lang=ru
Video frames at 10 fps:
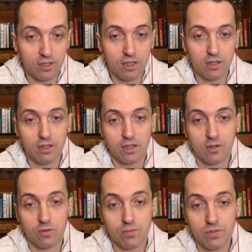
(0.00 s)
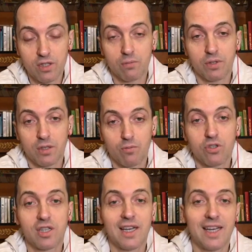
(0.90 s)
нет никакого смысла, потому
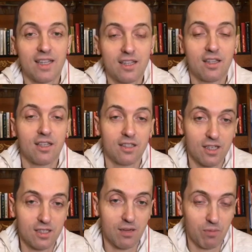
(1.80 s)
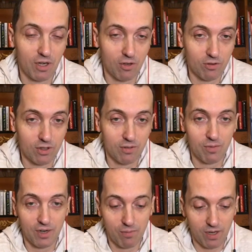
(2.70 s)
что это да, даст определенные
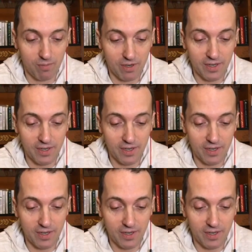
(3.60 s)
проблемы.